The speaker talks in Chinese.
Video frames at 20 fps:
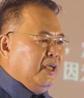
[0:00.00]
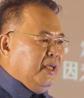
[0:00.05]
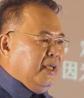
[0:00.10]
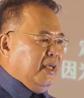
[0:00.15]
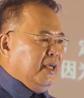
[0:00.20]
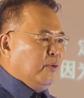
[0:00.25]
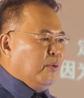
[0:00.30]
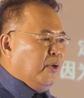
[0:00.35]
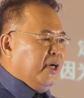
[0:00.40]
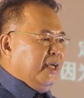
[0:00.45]

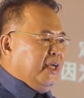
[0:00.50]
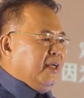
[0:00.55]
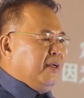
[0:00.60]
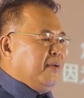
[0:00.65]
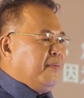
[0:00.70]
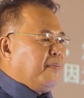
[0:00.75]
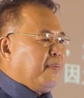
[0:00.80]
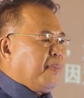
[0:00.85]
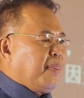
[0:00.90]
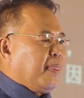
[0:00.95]
因为
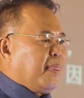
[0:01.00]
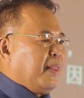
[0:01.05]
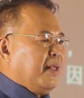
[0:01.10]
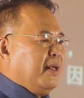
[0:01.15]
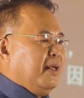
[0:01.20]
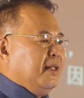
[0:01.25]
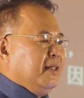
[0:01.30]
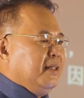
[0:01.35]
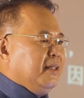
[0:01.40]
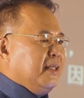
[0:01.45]

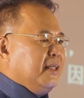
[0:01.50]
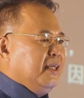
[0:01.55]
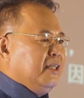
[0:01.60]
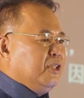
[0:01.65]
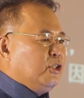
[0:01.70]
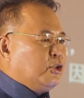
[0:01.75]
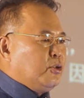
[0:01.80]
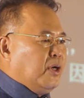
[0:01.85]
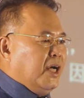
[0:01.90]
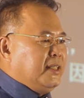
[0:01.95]
你
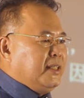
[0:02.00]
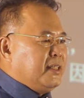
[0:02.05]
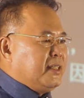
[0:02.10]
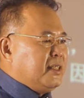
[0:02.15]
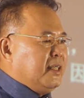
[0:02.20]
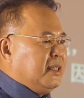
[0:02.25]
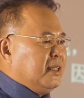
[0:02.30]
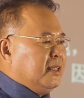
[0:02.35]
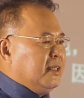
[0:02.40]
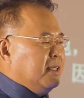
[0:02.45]
专
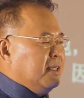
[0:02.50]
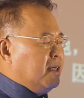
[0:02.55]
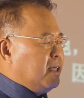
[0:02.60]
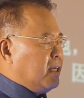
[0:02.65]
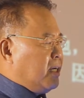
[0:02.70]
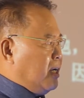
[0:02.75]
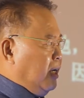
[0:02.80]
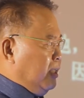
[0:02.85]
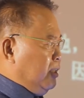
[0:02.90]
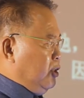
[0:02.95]
心
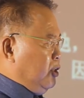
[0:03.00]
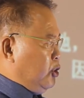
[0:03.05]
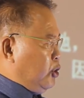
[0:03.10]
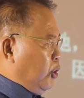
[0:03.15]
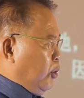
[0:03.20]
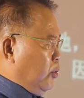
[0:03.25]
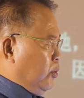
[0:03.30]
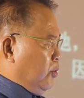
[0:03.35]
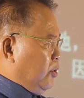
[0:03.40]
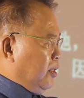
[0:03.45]
跟
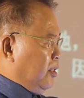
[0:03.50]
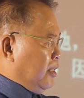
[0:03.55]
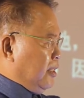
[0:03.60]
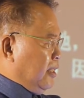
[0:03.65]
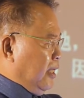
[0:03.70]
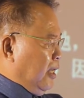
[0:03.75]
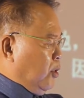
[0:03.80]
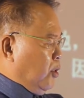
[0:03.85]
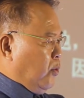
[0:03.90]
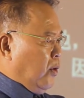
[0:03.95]
从
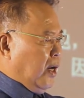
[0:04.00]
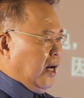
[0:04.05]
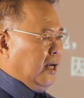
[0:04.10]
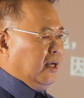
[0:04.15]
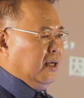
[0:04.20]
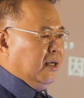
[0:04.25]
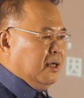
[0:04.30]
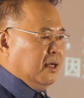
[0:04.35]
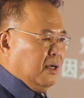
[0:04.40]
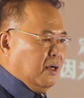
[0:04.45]
耶和华
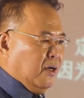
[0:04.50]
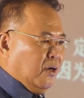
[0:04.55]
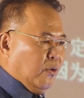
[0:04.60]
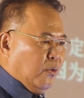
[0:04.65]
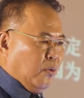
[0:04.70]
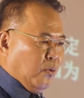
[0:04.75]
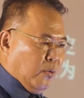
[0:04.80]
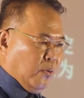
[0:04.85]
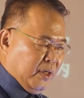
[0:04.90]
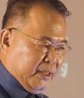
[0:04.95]

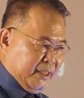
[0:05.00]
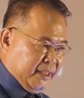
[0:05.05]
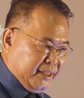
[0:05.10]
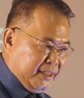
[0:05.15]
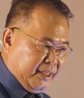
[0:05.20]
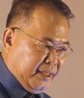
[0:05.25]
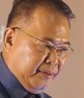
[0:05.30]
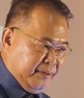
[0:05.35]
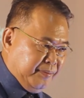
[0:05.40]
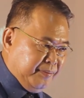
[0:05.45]
我的
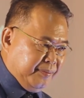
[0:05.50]
神。